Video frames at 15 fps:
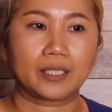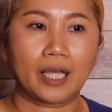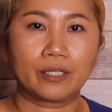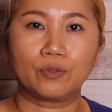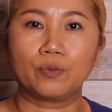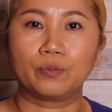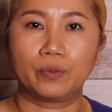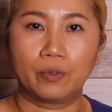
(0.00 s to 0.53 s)

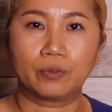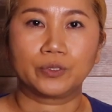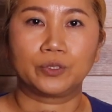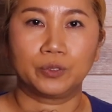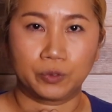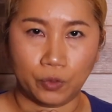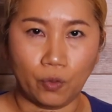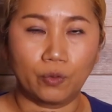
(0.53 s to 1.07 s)
対応を
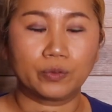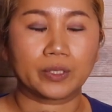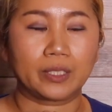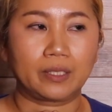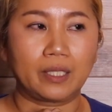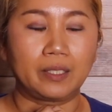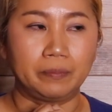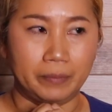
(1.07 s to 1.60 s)
ずっと
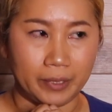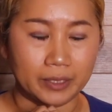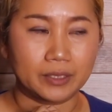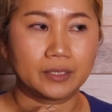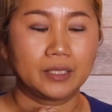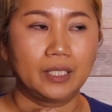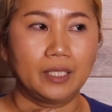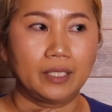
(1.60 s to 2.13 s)
受けていま
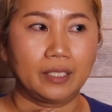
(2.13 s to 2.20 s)
す、